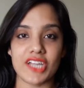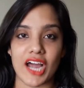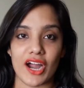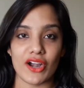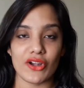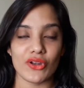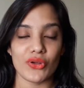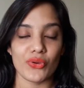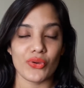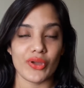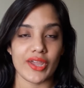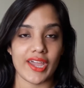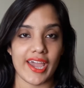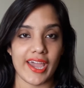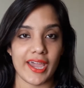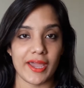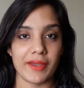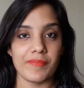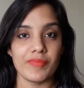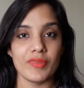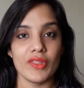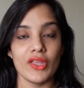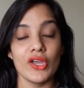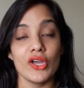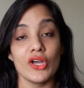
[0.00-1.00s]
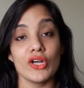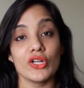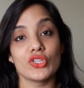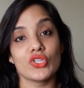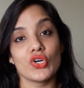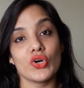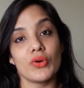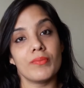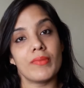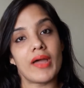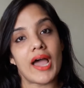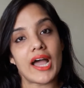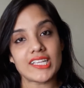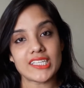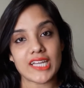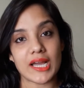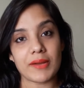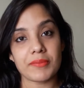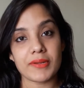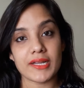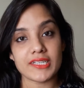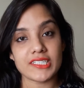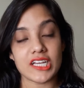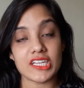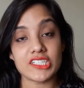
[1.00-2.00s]
स्टार्ट हो गया है तो मैं आज
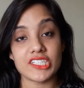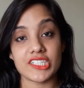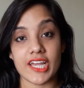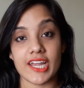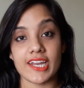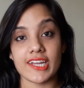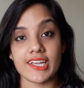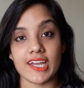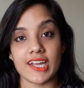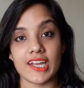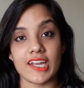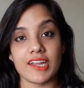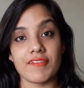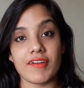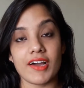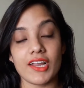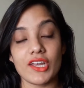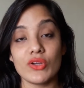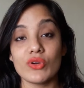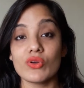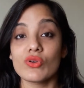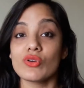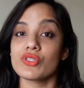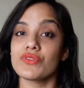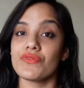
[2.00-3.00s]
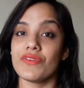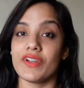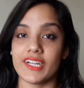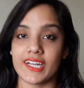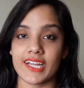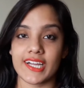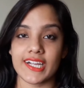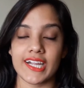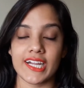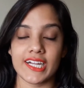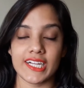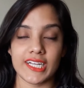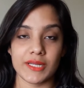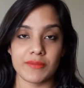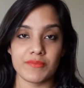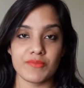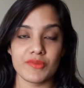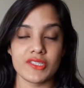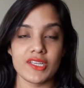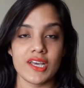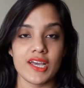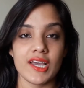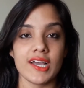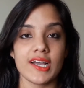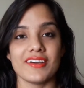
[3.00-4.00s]
आपके साथ शेयर करने वाली हूं कुछ विंटर के
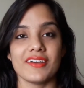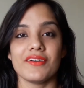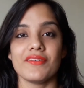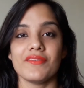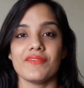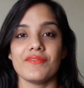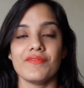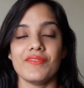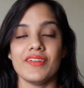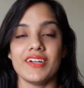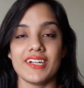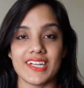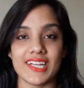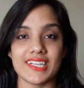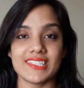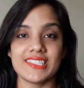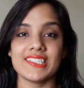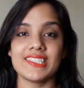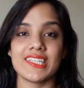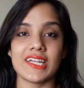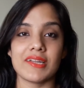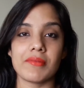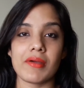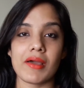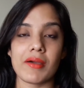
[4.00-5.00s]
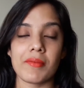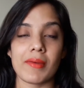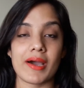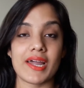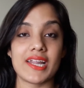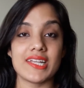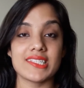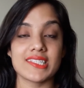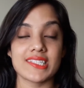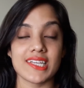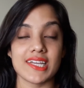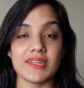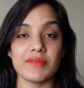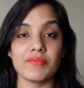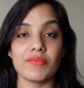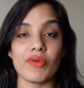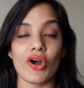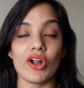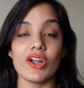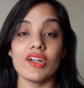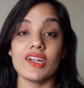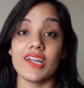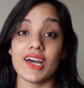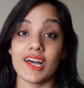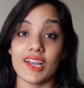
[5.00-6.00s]
टिप्स विंटर सीजन में हमारी स्किन
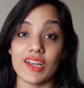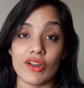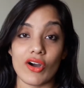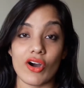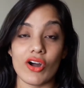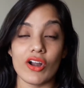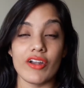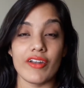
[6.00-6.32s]
बहुत डल